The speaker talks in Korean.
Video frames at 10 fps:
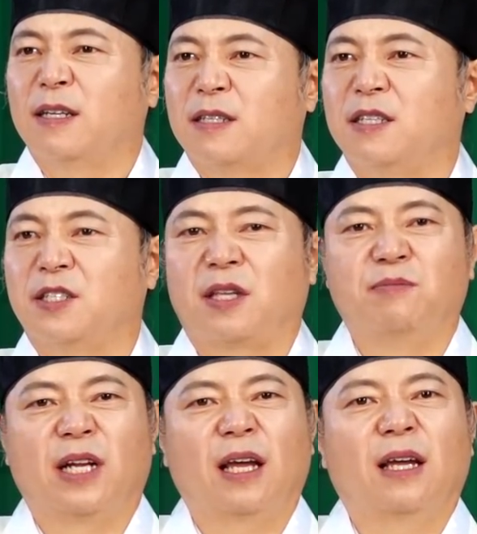그렇기
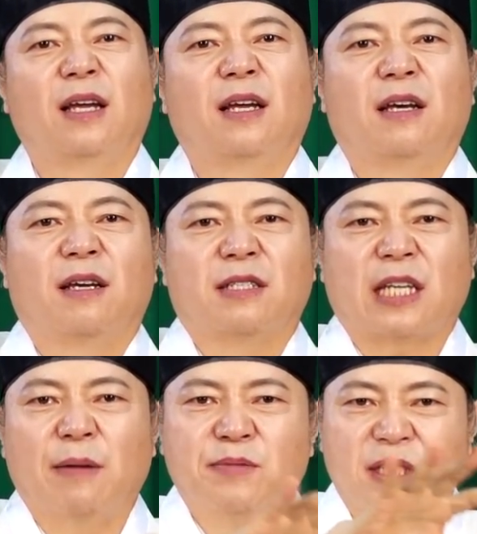때문에
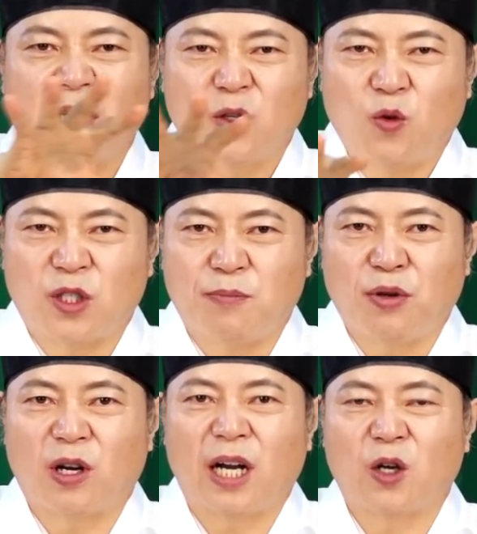잠자는 곳이
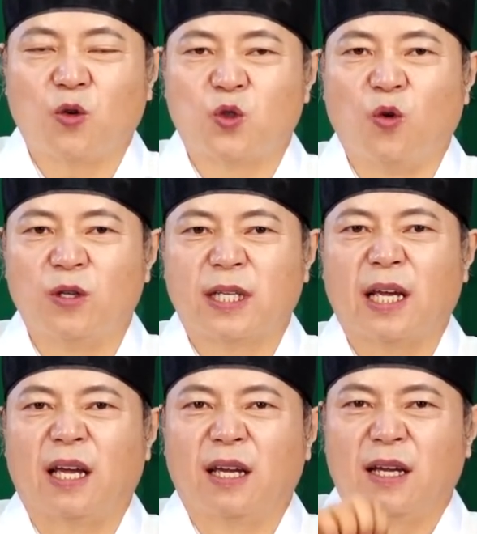편안하고 좋을
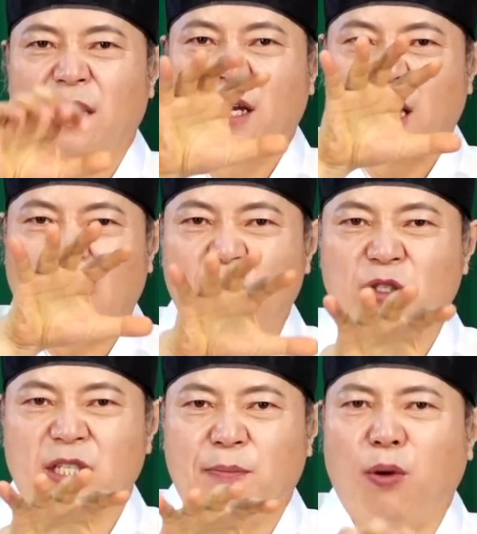때
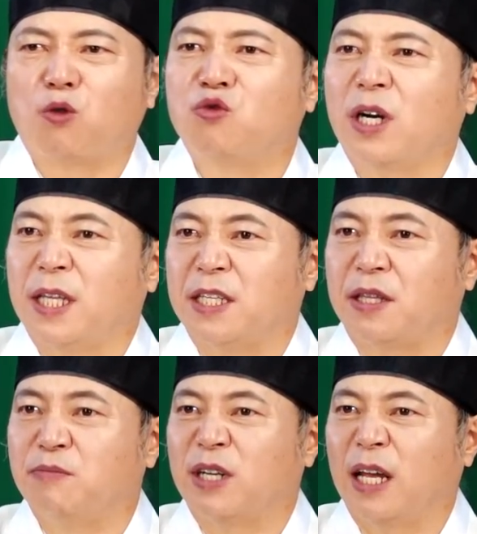에너지가 복구가 되기
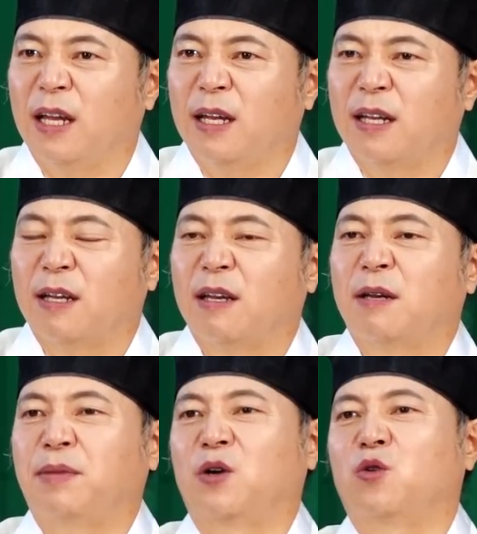때문에
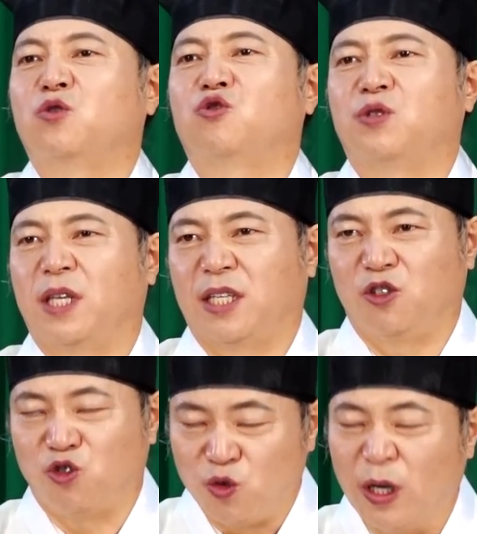바로
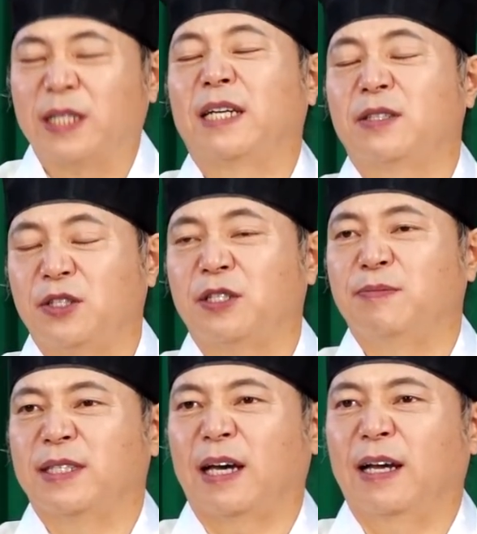주택이 중요하다는
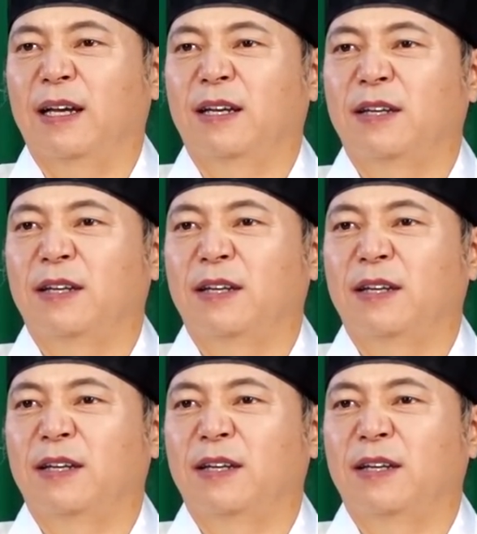뜻입니다.